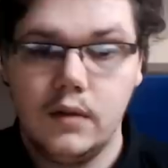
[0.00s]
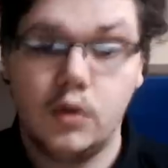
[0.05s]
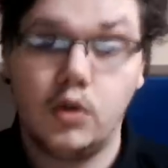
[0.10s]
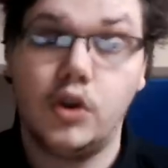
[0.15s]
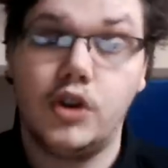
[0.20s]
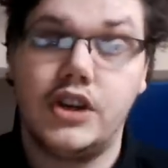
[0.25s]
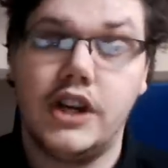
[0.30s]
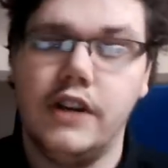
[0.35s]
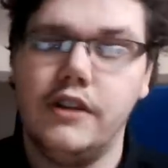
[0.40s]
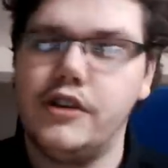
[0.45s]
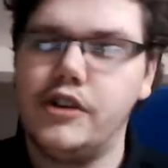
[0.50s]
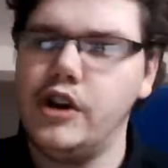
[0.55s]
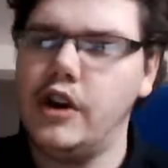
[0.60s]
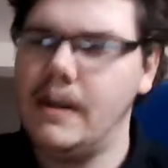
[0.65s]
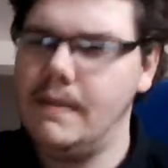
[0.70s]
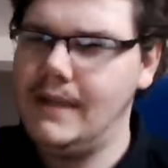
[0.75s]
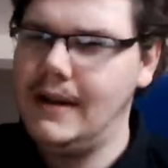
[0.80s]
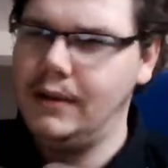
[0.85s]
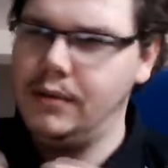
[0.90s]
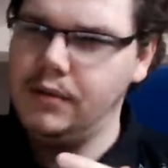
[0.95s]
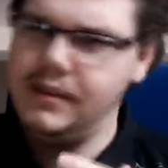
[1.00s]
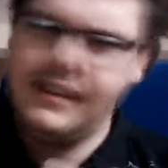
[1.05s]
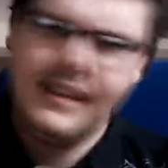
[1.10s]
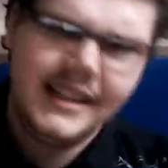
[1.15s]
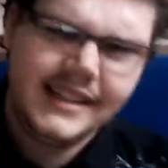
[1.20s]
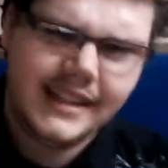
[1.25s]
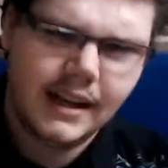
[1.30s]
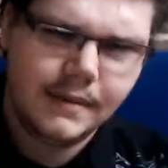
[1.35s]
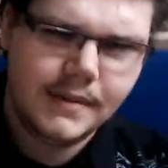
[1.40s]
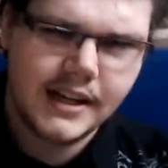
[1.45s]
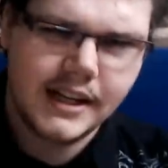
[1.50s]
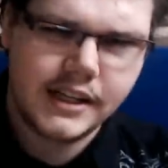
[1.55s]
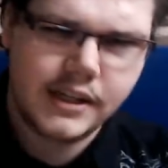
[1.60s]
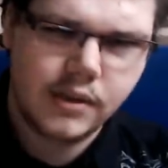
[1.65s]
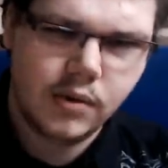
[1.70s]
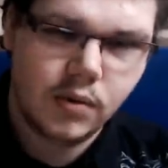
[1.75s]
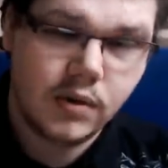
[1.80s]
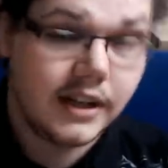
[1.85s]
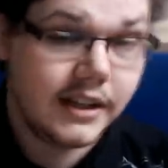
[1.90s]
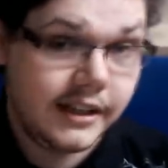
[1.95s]
Notre challenger est plein de
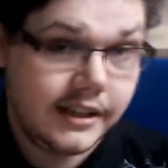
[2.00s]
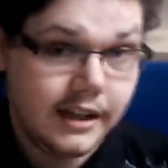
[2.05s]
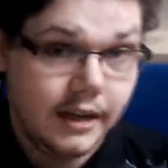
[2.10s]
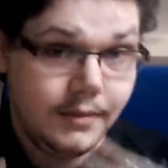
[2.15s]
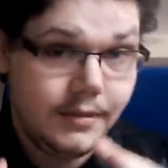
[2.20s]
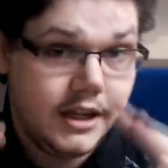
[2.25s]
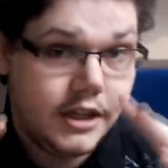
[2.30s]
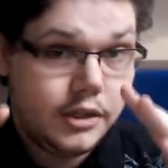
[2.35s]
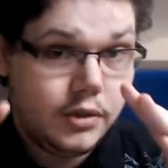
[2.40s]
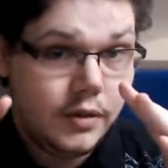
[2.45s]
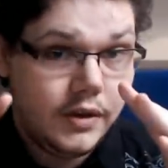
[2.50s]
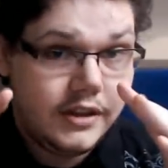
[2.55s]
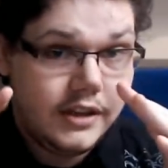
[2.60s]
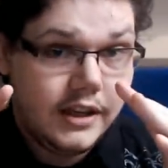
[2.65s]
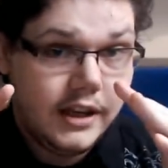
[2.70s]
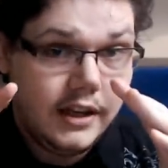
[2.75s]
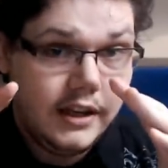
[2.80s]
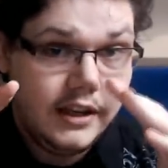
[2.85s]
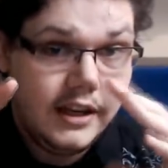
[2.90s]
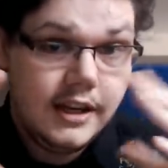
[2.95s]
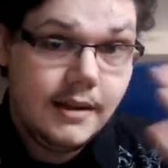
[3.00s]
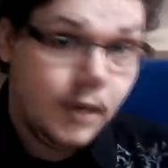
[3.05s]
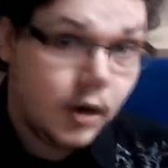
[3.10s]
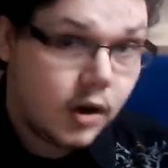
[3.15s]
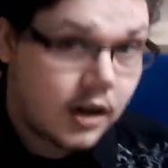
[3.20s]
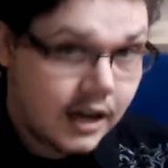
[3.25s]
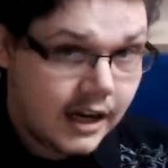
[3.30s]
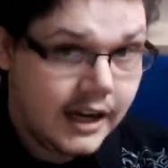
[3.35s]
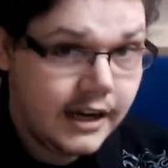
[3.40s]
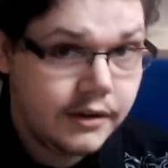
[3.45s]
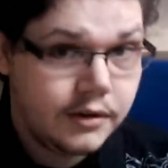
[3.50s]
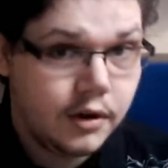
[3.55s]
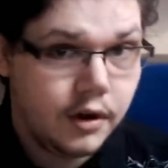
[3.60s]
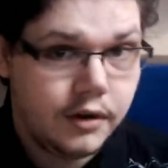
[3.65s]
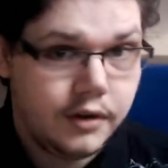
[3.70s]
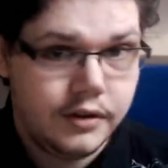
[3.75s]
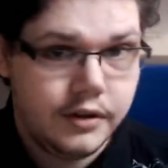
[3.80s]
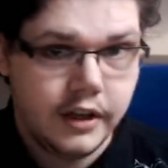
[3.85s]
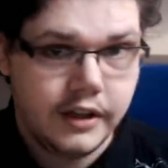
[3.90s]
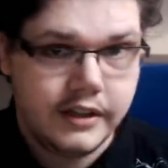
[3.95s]
détermination, la détermination est un élément clé dans
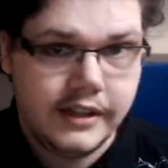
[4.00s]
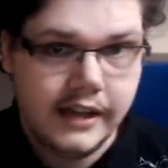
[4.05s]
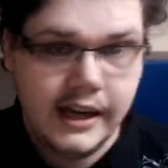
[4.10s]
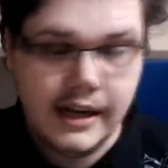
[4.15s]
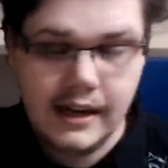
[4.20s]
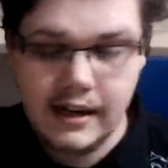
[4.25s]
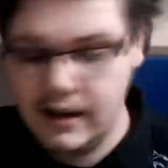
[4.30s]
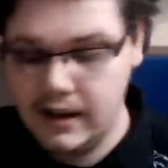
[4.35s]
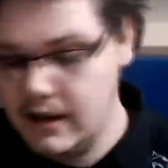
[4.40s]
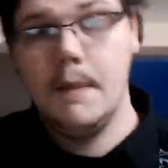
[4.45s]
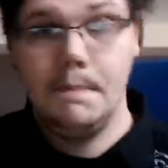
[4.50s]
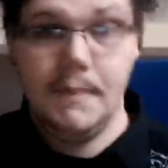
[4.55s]
Undertale.